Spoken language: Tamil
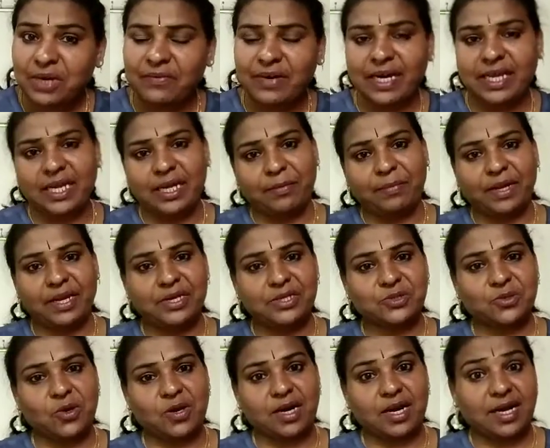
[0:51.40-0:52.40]
வெளி அப்படின்னு
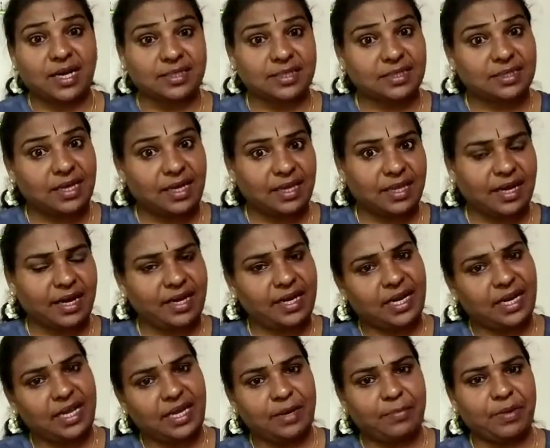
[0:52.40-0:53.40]
சொல்றாங்க அதை தான்
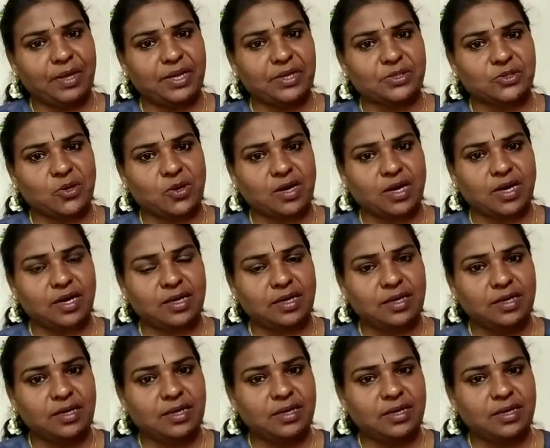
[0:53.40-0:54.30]
இறைநிலை அப்படின்னு சொல்றாங்க